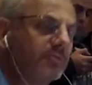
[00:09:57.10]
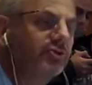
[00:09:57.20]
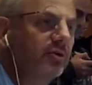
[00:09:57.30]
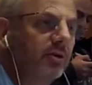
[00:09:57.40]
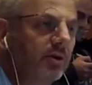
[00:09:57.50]

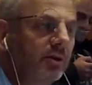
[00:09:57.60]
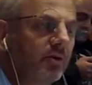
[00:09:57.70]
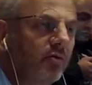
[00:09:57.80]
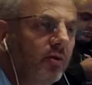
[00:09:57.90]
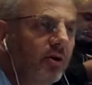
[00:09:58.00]
visto en
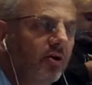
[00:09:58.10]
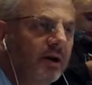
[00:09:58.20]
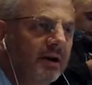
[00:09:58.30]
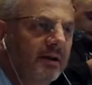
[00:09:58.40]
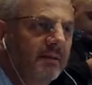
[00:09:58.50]
ninguno. Creo
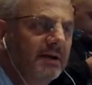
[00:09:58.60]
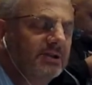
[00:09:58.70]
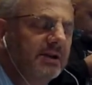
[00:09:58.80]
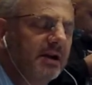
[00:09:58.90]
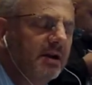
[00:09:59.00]
que nada
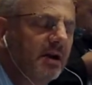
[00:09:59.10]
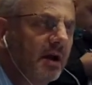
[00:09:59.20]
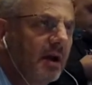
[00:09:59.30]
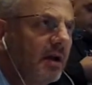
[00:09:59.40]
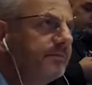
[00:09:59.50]
más en el,
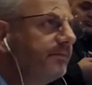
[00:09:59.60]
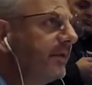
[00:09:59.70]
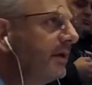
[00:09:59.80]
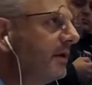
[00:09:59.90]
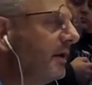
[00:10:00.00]

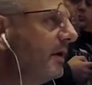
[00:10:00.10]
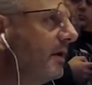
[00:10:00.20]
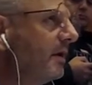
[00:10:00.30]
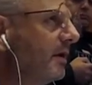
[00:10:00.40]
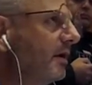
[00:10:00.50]
en
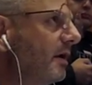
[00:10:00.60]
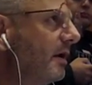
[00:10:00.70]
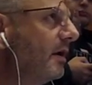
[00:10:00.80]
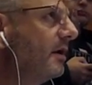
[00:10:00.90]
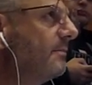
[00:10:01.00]

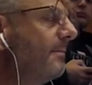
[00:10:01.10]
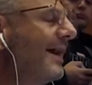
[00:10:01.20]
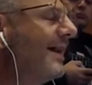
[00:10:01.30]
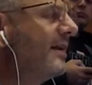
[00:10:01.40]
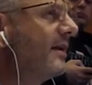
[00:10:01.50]
el
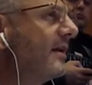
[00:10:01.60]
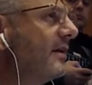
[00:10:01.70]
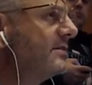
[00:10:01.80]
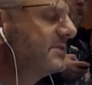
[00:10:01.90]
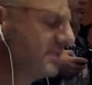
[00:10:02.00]
bar,
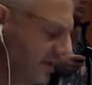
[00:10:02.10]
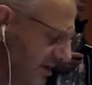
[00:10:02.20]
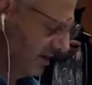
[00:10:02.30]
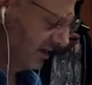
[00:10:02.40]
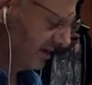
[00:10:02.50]
este